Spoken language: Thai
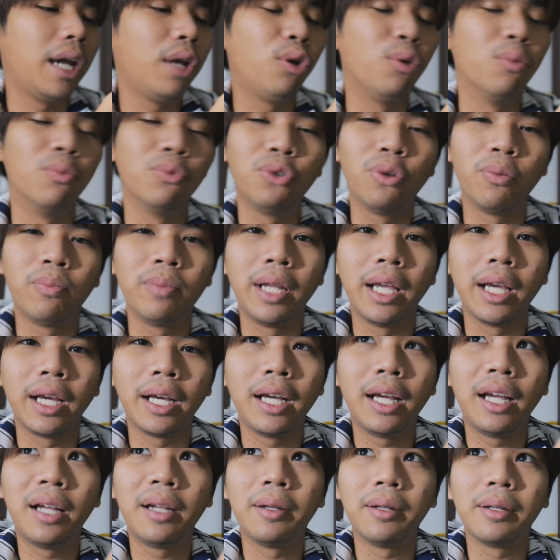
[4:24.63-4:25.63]
ไอ้หลุมศพเนี่ย
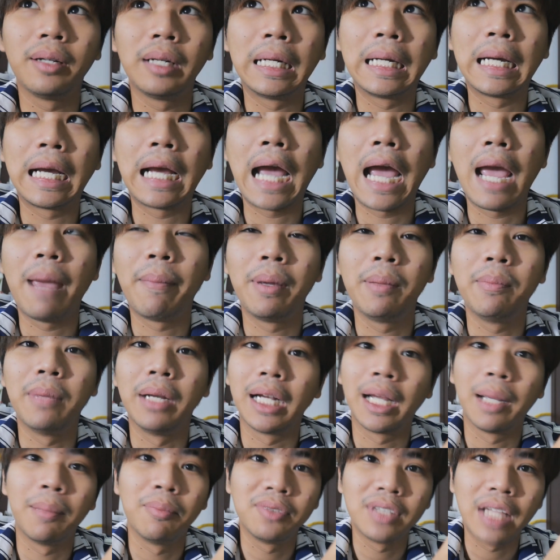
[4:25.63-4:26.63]
ก็กลายเป็นเหมื
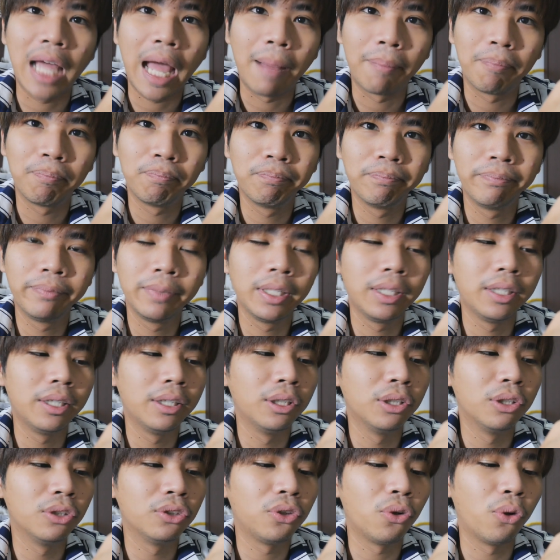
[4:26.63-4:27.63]
อนคำสาป
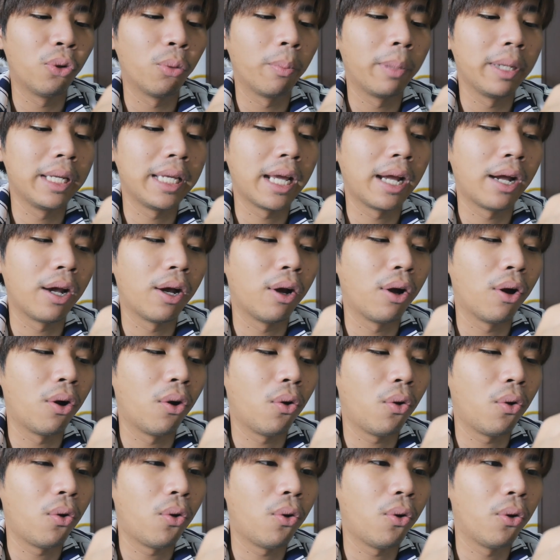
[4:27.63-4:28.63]
ส่งไปยัง
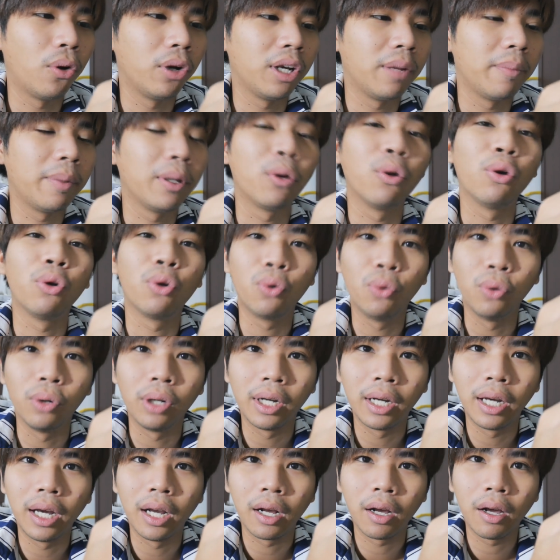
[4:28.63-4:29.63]
คนที่เป็นคนขุด
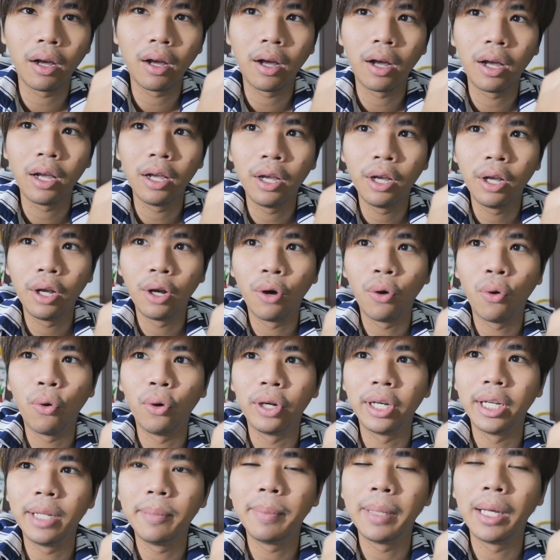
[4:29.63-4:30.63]
แล้วก็ค
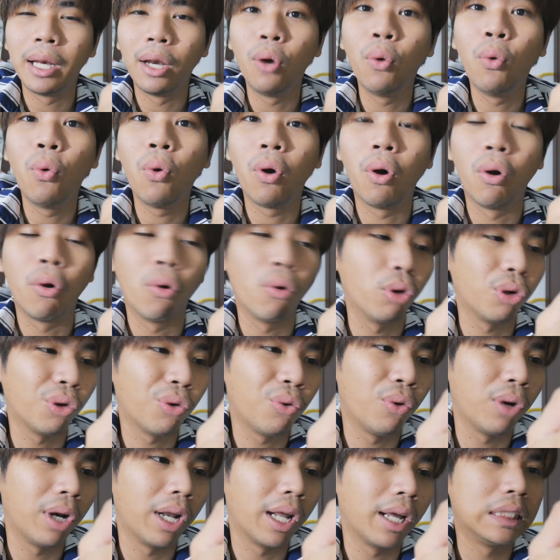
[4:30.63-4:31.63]
นที่เป็นลูกของคน
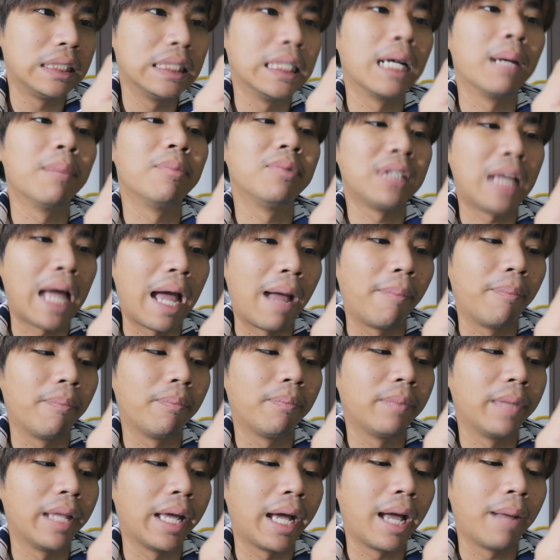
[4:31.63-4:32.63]
ขุดอ่ะเจอคำสาป
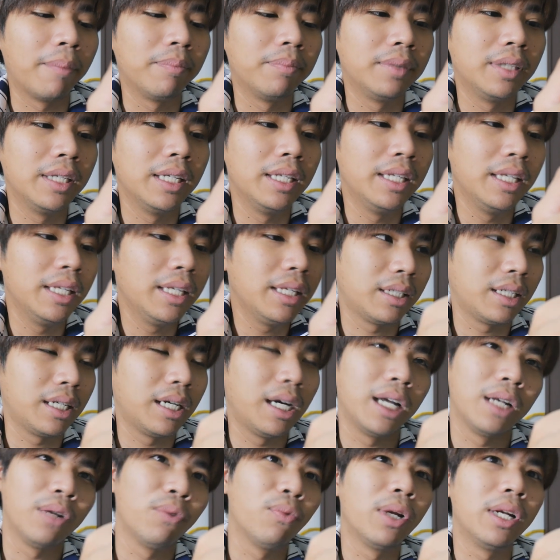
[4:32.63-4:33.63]
นะครับทีนี้
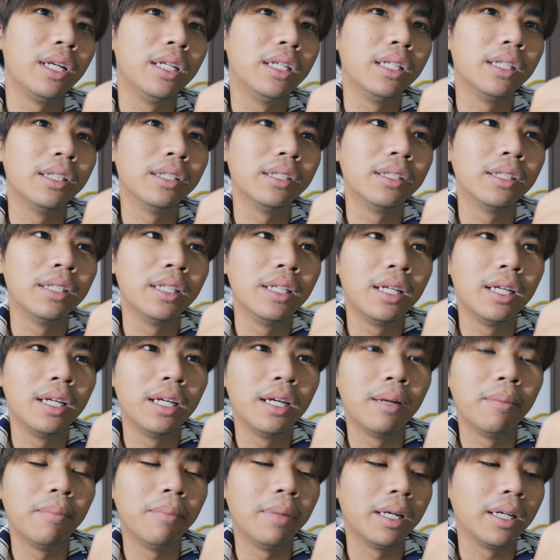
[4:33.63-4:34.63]
เกิดวันหนึ่ง
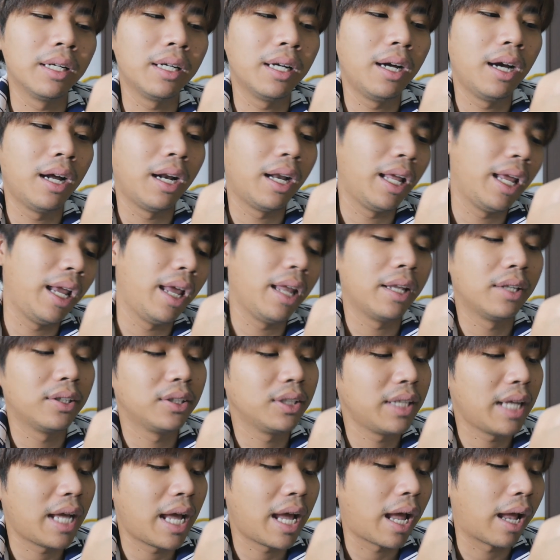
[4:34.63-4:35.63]
เหมือนเกิดเหตุอะไร
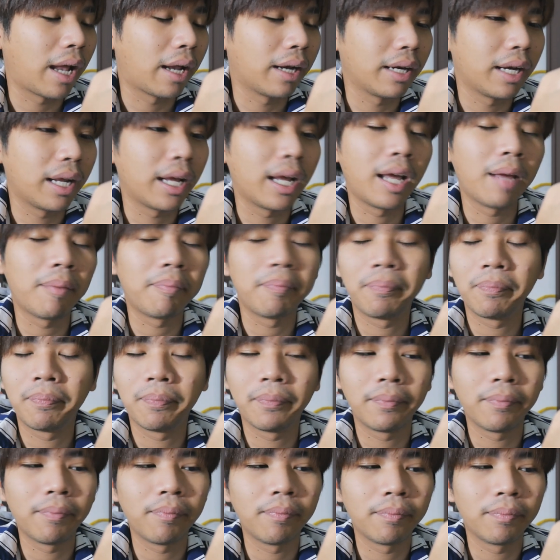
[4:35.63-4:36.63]
สักอย่างนะครับ
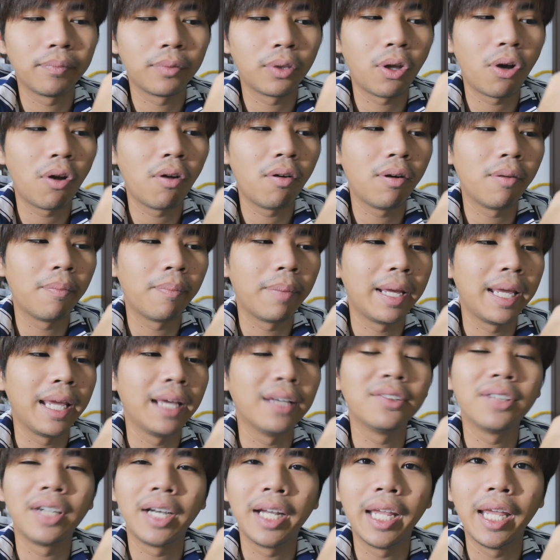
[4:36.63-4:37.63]
ต้องไป
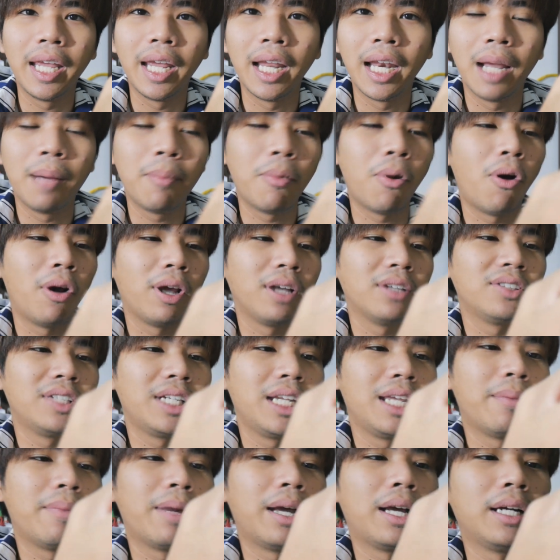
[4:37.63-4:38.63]
เอ็กซเรย์แล้วหมอเอ็กซ
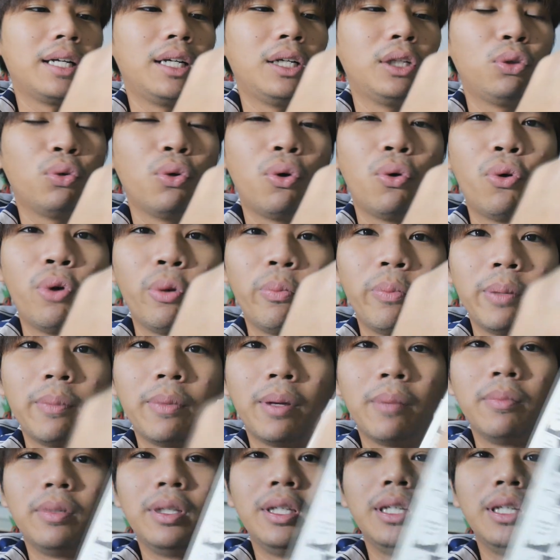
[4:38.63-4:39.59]
เรย์มาคือตัวคนเป็นแบบ